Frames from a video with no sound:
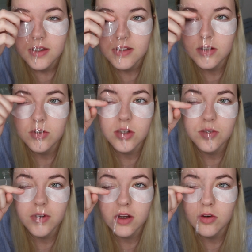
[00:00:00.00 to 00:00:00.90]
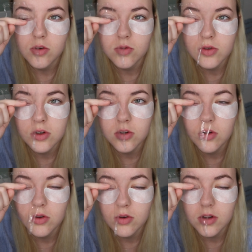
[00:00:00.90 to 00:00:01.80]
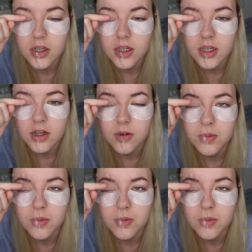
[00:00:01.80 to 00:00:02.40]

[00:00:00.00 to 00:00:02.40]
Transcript: c'est que j'ai dû faire une retouche glue et euh,